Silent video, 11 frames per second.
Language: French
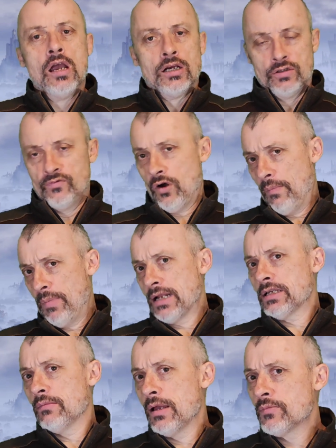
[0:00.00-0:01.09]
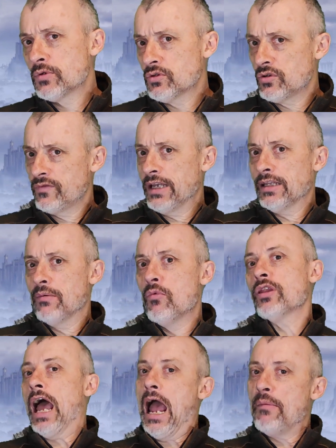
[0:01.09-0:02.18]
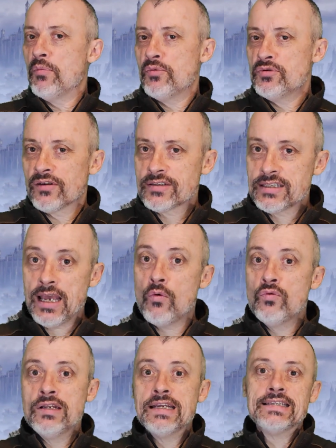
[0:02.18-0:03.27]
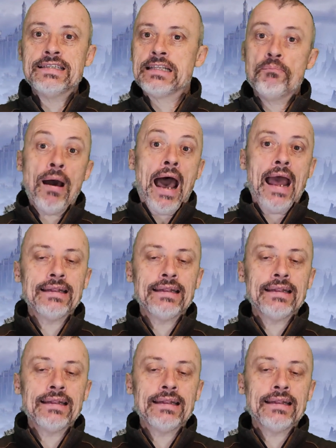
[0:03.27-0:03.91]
Je vous rappelle quand même que je viens d'un monde un peu plus ancien où il n'existait pas